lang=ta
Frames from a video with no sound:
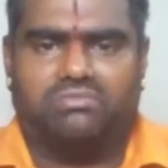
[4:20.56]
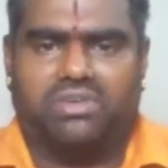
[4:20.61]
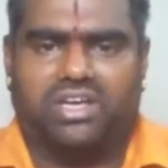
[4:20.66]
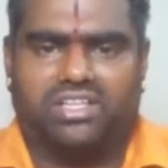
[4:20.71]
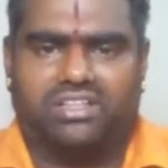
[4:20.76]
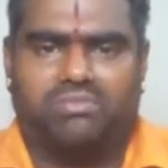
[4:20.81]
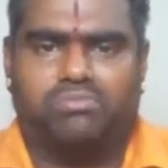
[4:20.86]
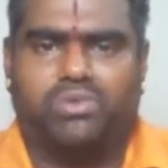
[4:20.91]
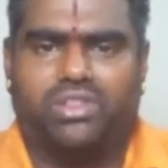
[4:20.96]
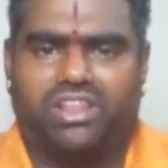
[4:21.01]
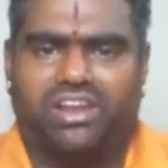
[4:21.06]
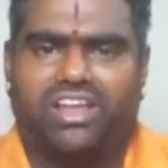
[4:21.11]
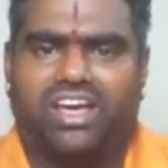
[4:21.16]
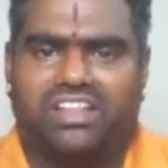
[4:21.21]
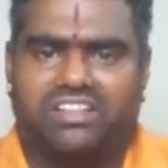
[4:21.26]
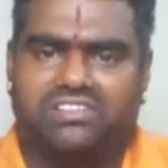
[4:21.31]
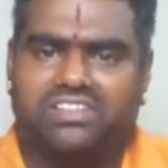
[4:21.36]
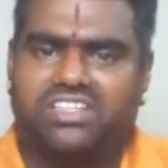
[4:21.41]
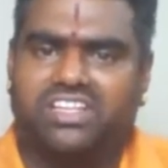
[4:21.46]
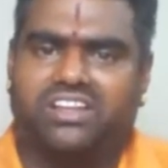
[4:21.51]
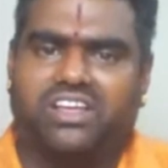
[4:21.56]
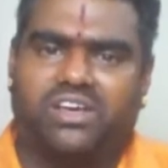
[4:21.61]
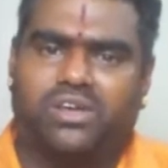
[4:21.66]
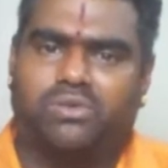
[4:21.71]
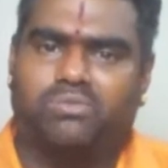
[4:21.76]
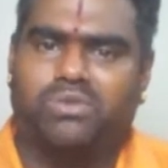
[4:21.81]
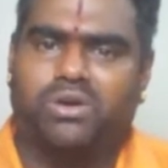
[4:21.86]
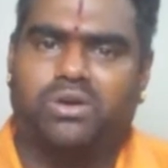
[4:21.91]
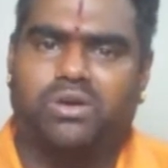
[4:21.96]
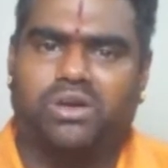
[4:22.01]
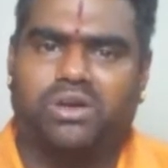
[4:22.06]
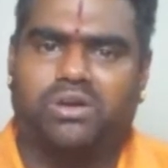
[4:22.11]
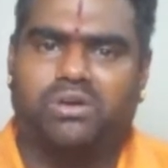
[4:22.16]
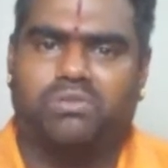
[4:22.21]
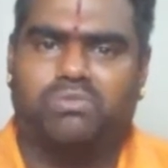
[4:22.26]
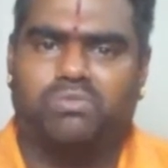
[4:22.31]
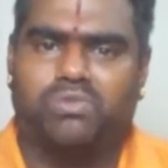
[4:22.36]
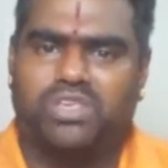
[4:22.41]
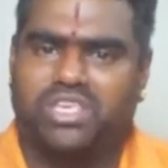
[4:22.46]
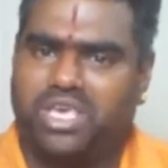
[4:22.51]
அதை முதல்ல அது வந்து நான் ரொம்ப
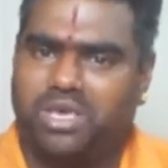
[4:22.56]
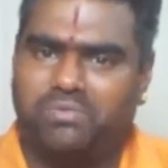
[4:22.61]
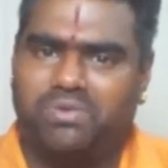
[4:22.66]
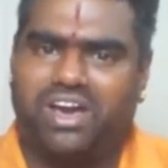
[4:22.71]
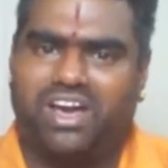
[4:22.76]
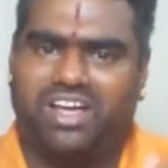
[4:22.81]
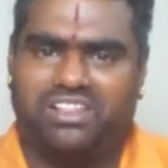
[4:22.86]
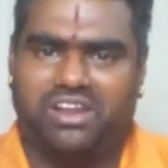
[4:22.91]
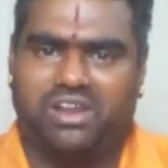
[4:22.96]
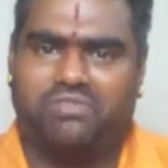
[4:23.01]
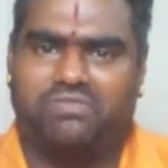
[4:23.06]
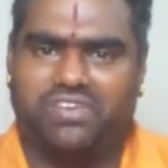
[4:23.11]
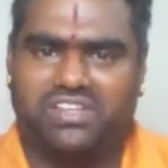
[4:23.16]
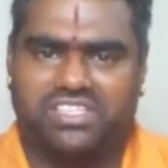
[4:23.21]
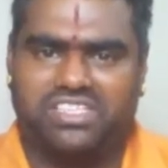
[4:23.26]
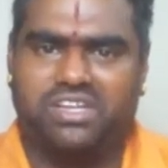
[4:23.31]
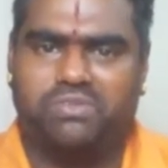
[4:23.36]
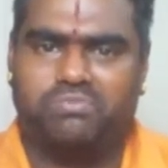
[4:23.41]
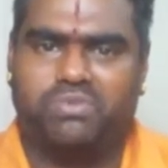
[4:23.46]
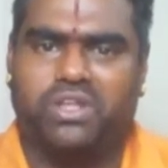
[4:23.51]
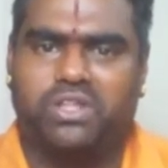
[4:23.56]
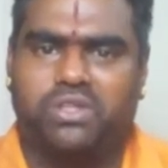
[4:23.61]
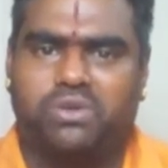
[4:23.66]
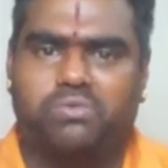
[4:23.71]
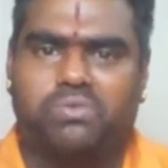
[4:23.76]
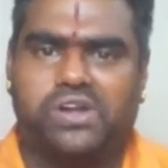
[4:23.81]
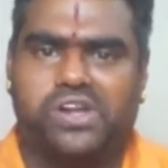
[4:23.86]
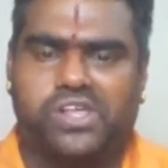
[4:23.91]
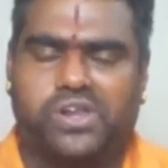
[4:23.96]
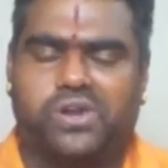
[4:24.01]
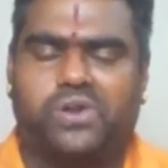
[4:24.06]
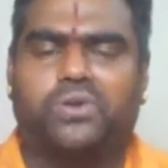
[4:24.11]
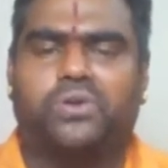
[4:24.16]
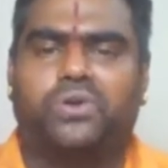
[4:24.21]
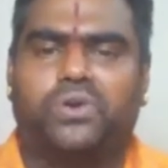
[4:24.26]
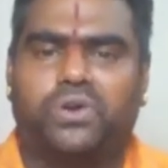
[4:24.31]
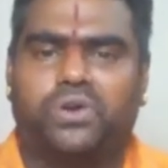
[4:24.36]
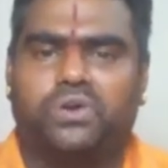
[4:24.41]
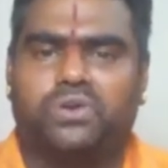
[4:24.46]
முக்கியமாக அதை நான் ஃபஸ்ட்டே பதிவு பண்ணியிருக்கணும்